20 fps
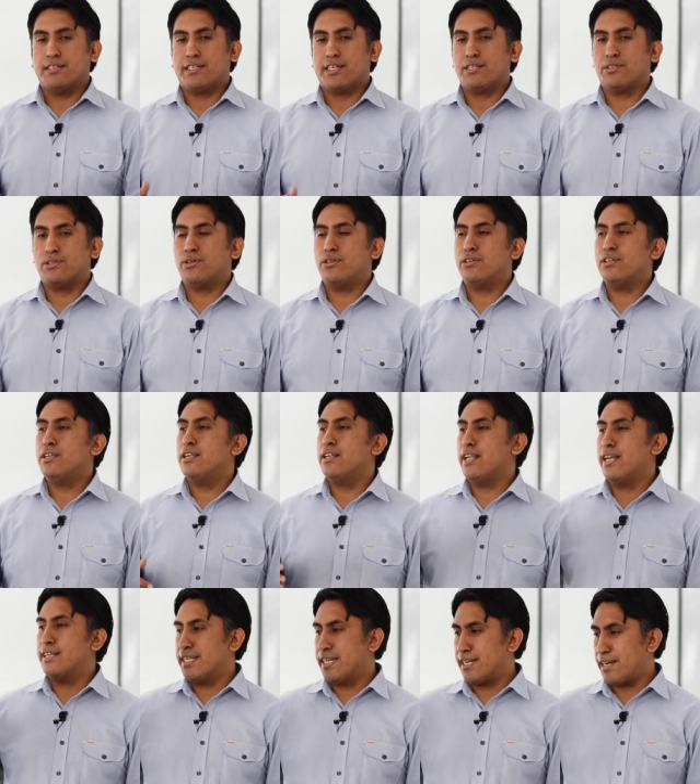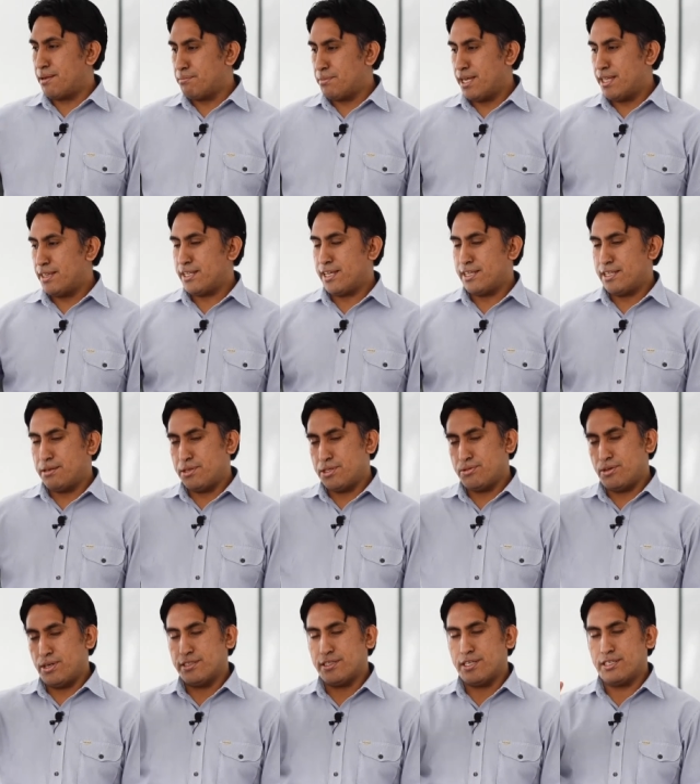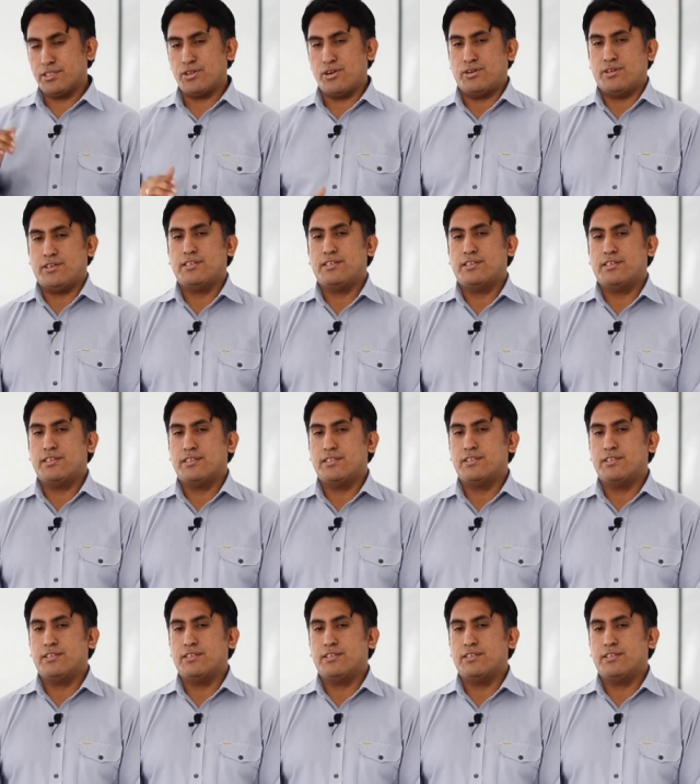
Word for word: que son las herramientas de visualización.